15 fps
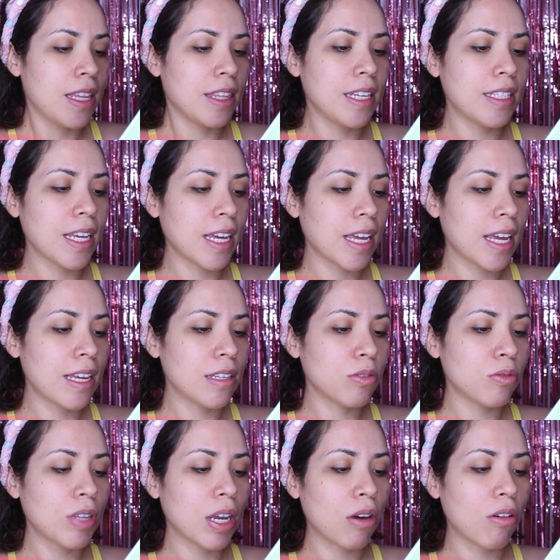Dice que es
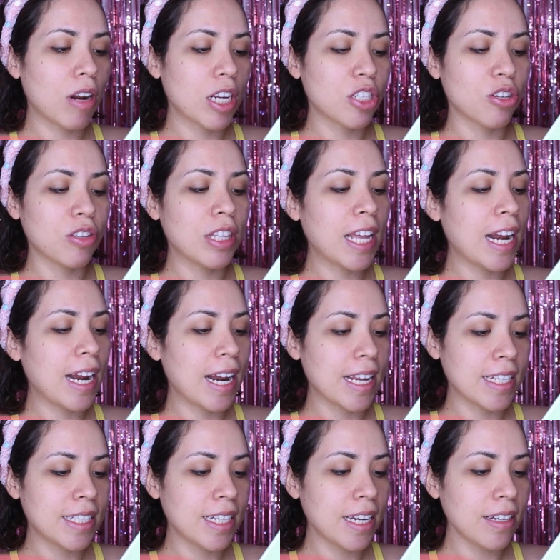una colección de
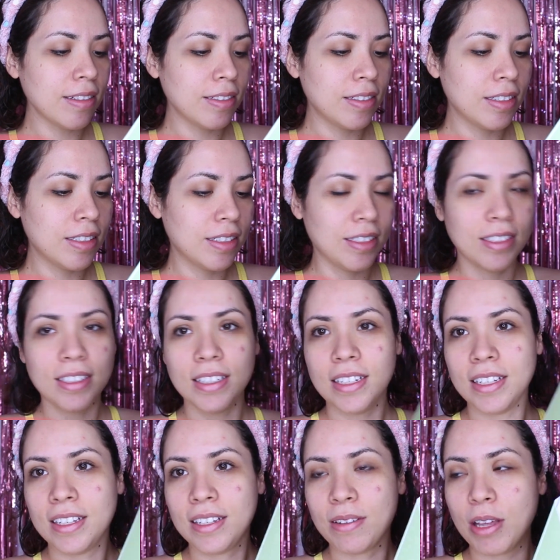leche,
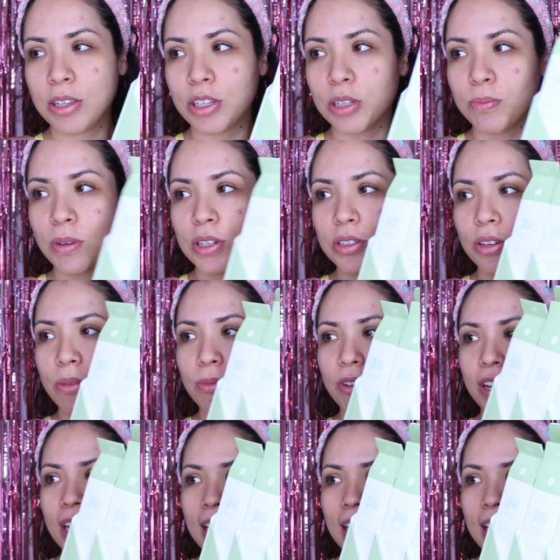entonces por eso como